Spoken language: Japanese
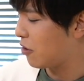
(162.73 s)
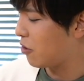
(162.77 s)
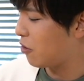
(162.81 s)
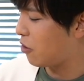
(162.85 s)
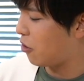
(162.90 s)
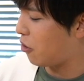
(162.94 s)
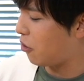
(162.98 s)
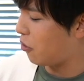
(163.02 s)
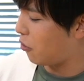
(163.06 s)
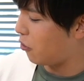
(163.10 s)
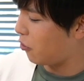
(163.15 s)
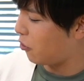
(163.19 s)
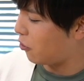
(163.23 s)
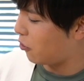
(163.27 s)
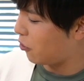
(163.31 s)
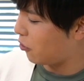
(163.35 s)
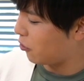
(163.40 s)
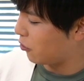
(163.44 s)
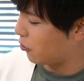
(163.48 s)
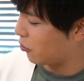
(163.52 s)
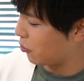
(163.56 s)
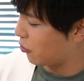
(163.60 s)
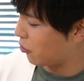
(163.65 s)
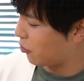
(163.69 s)

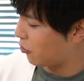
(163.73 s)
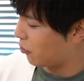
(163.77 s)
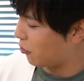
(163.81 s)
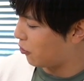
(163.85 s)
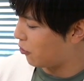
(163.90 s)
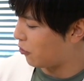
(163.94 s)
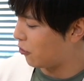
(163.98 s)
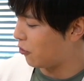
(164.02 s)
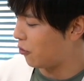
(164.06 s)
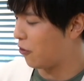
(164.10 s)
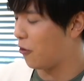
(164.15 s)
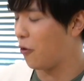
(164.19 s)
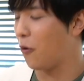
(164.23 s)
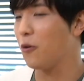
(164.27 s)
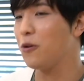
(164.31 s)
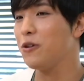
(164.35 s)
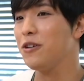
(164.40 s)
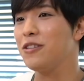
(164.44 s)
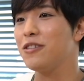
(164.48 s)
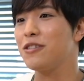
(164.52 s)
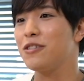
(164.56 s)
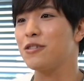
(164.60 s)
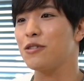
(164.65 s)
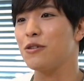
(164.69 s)
この
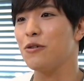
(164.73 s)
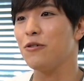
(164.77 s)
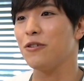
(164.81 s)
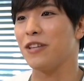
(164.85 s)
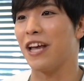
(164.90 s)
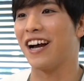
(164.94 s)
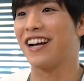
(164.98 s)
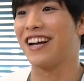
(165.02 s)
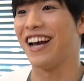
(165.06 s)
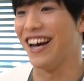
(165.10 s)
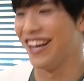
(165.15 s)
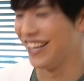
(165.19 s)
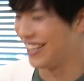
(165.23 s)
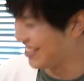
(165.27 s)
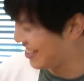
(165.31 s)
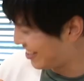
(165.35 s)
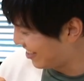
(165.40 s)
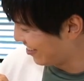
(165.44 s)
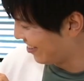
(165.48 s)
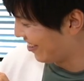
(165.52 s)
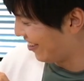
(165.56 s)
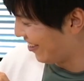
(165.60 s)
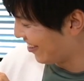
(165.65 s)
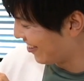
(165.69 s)
美味しそうな感
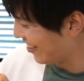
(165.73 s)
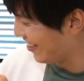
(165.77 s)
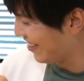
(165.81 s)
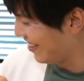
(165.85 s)
じの